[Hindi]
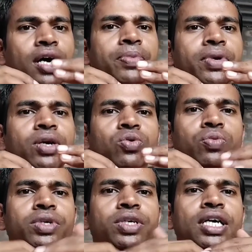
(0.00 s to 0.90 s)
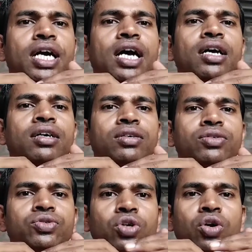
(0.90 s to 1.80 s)
अपना ग्रुप डी का
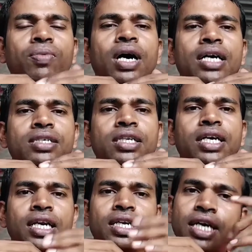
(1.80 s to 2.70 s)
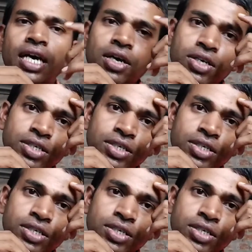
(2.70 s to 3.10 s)
जॉब हासिल कर लिया